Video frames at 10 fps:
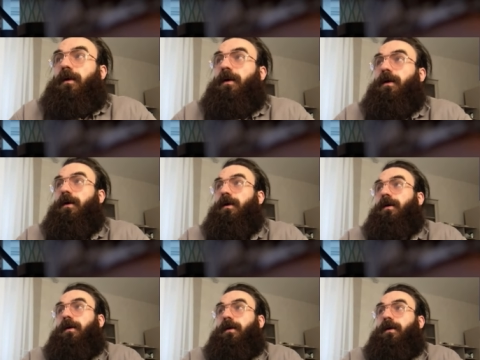
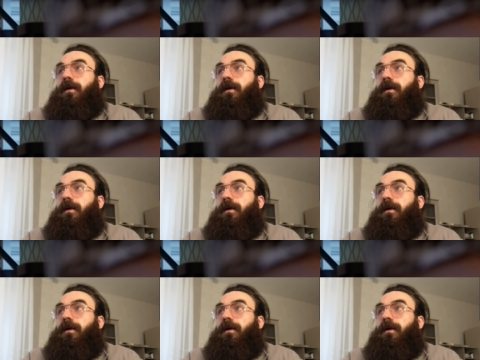
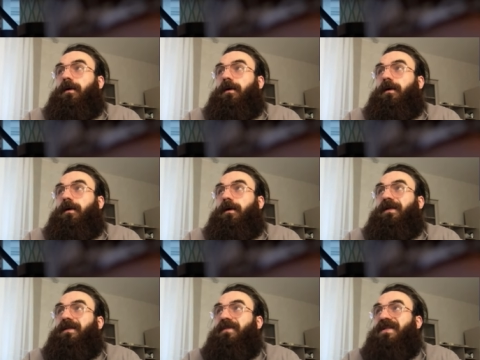А,
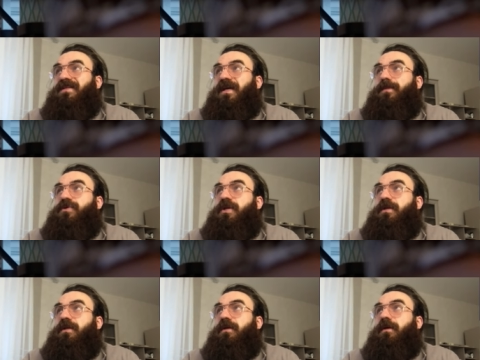это
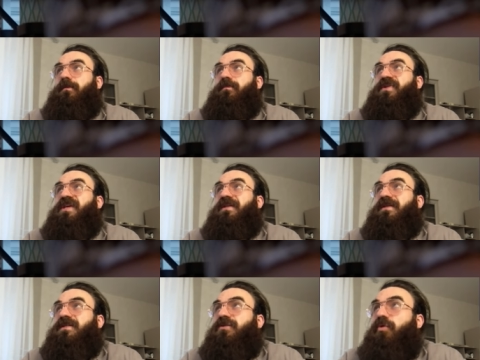мета-сообщение. Мне
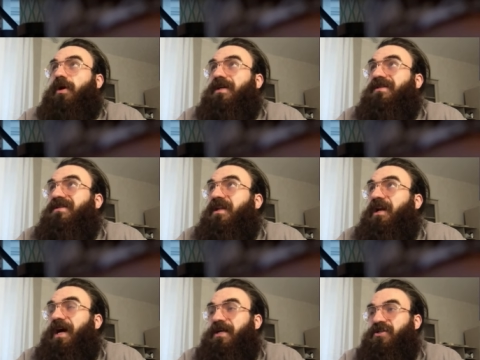настолько
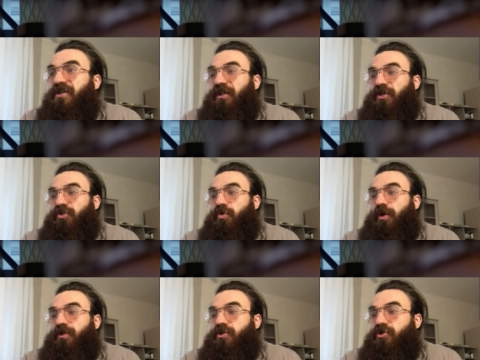страшно,
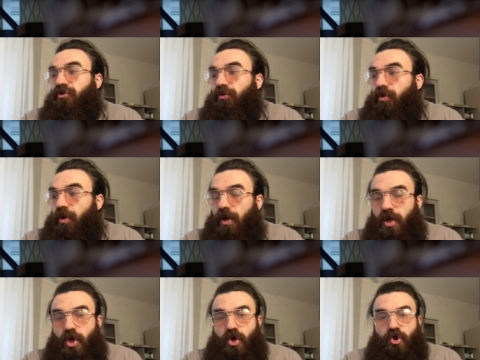настолько тяжело,
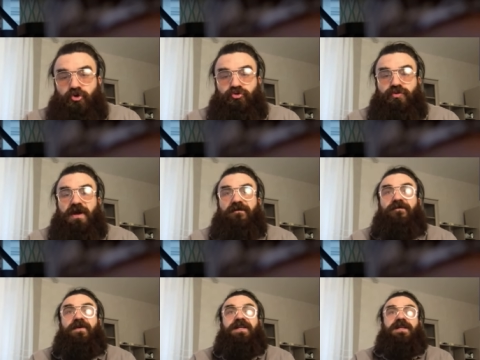что я
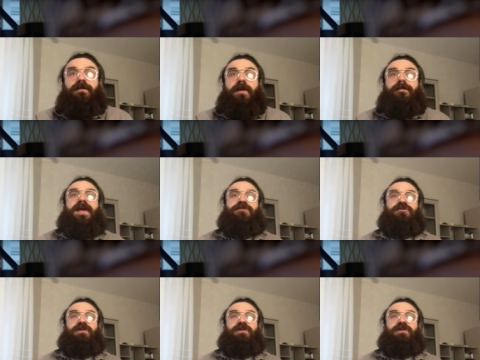выдам опять